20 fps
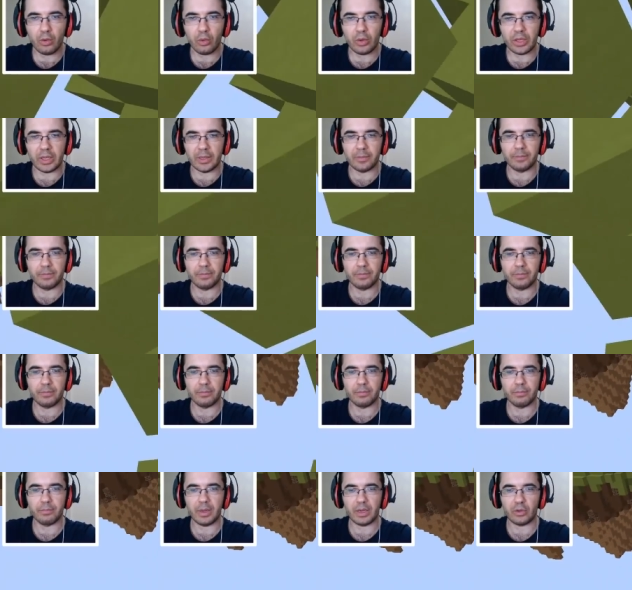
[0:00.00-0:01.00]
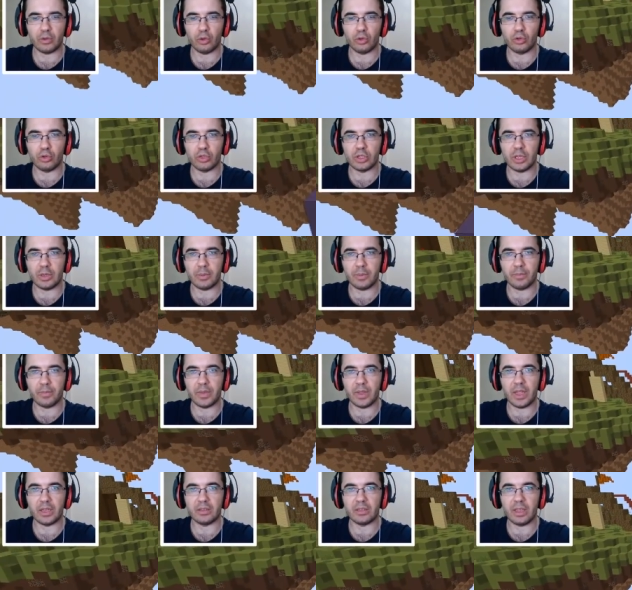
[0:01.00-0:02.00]
oy. Bak gördünüz değil mi?
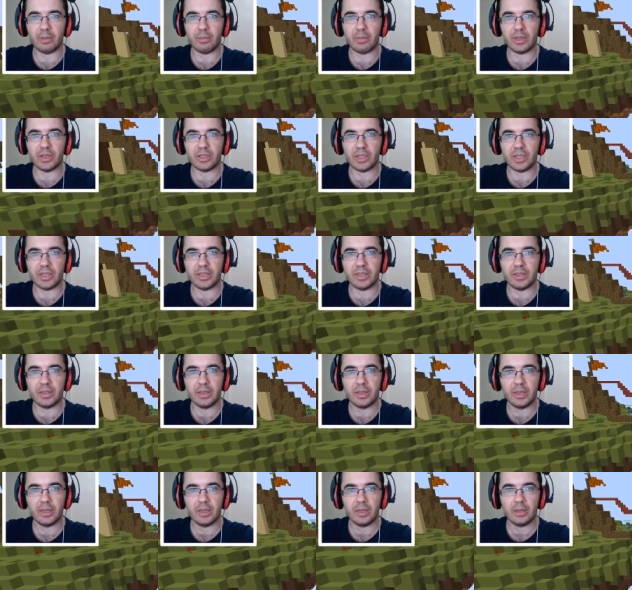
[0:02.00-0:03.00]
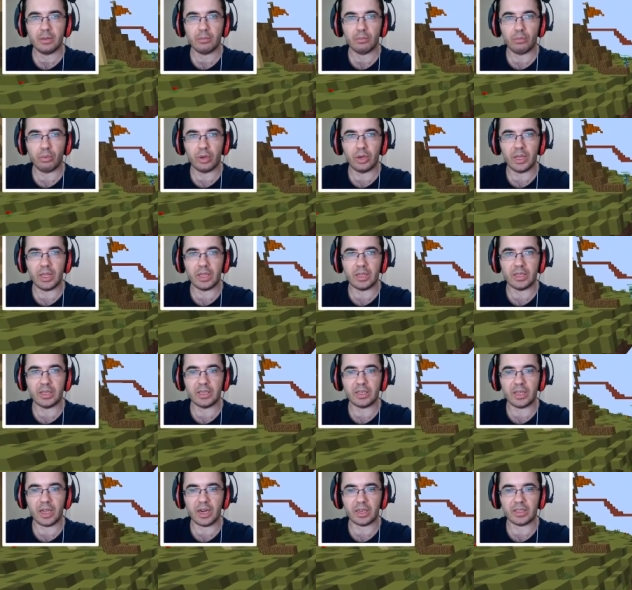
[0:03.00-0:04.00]
Altayama işte böyle
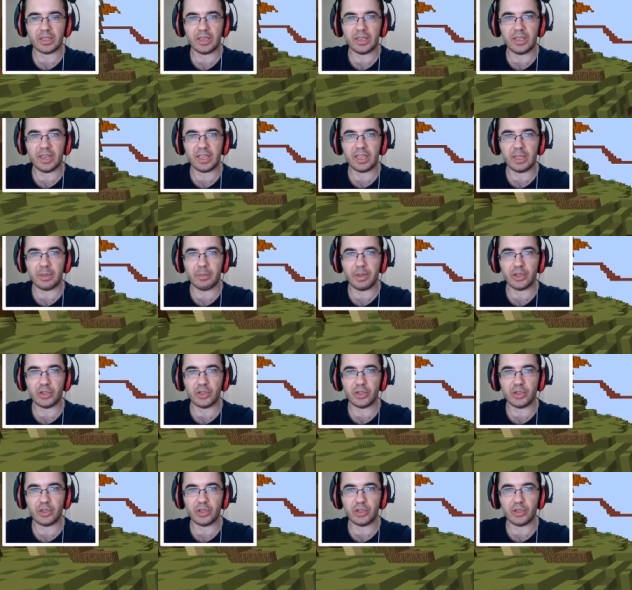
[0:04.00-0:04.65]
karakteri direkt yemeye